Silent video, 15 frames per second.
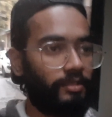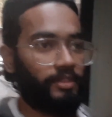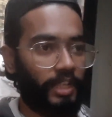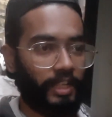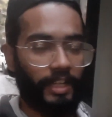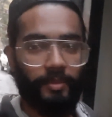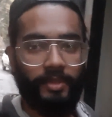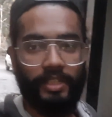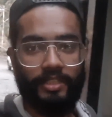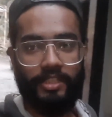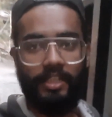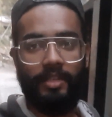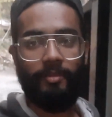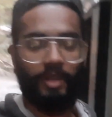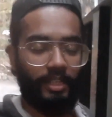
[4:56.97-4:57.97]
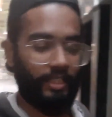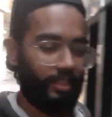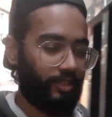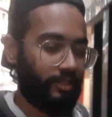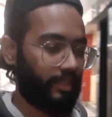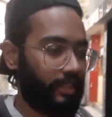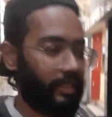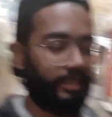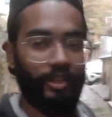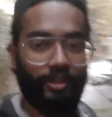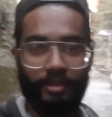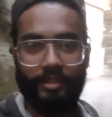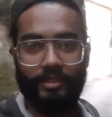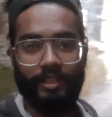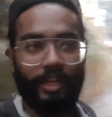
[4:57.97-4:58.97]
जगह भी अच्छी है बाकी और निकलते हैं
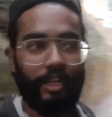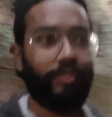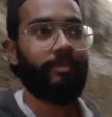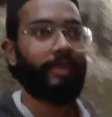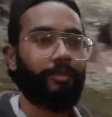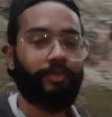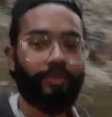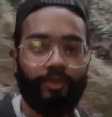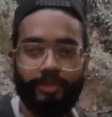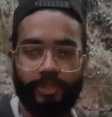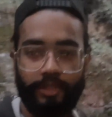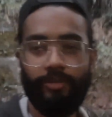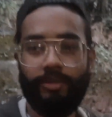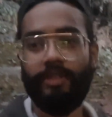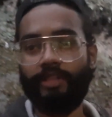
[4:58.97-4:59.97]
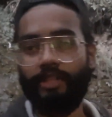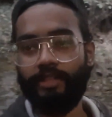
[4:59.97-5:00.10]
और ये दिखाता हूँ मैं आपको होटल थोड़ा सा